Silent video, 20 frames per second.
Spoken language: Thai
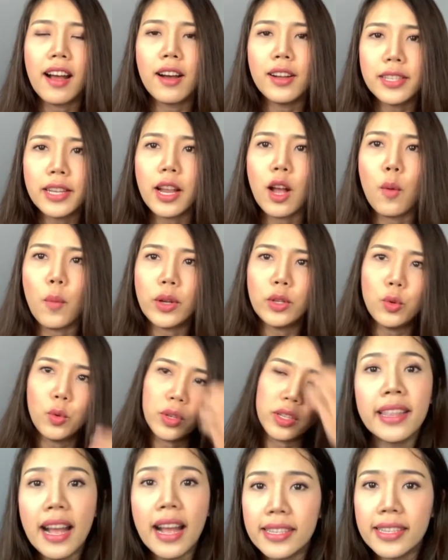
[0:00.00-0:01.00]
เข้าใจคำว่า
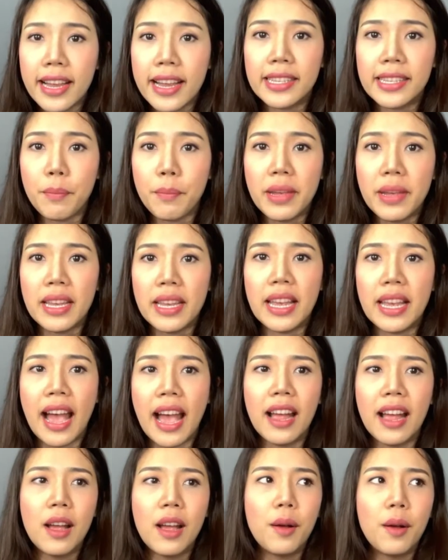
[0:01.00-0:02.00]
ฉุกตั้งใจจะมี
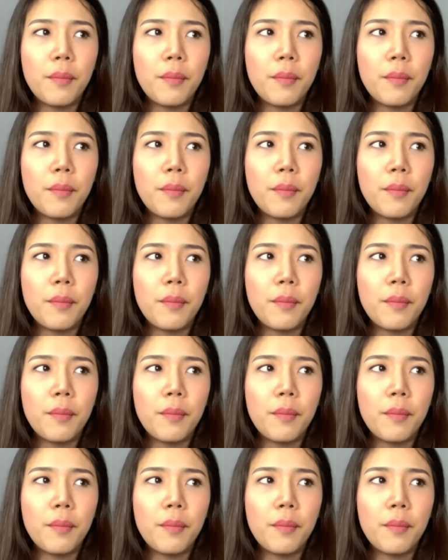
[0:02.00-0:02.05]
อ่ะ